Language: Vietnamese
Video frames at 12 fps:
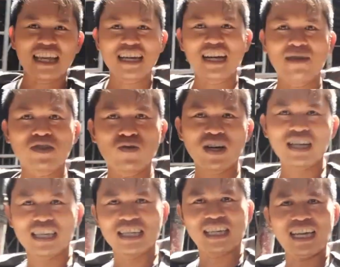nhờ em tú
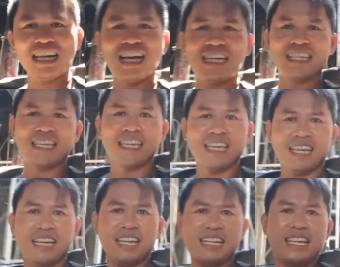chia sẻ lại
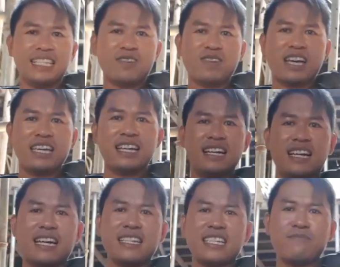à, để sau này
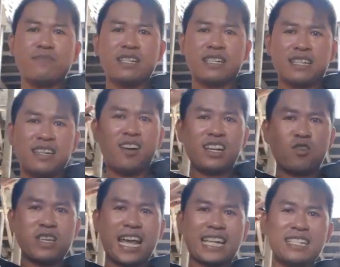anh chị đó là
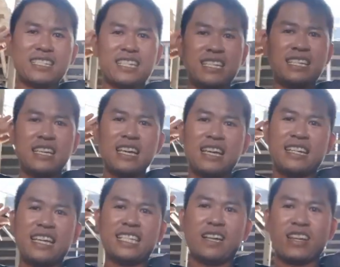cầu thang đó anh chị
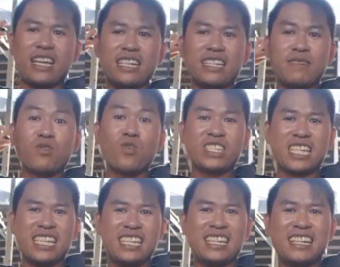để sau này anh chị mua
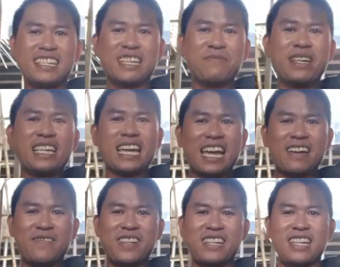thì sẽ biết cái
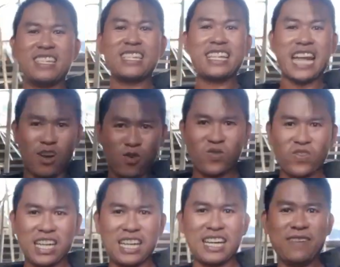nhà mình nó như thế nào
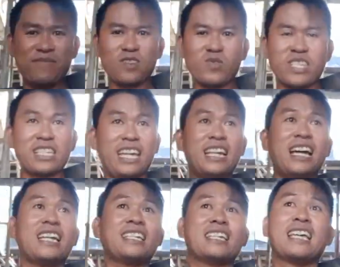à, em tú chia sẻ
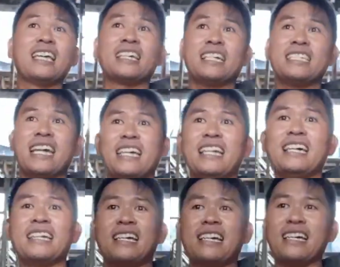lại cái nhà này
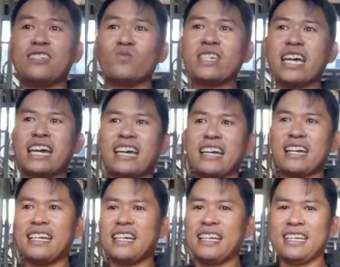là chủ nhà
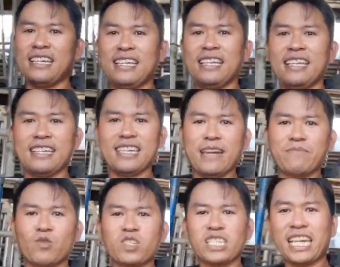nhờ em
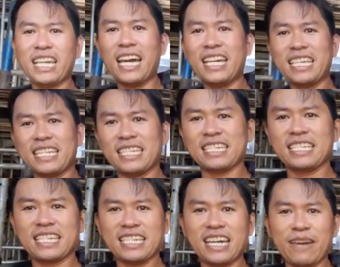tú chia sẻ lại nha anh chị
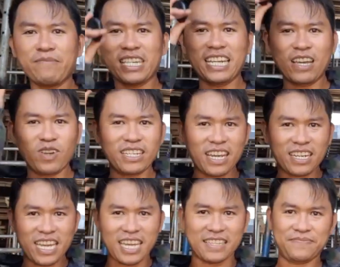giờ em sẽ leo lên
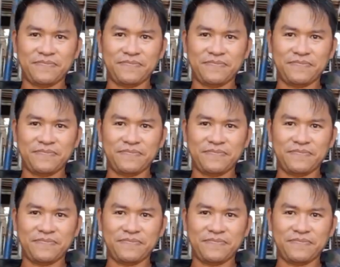trên nha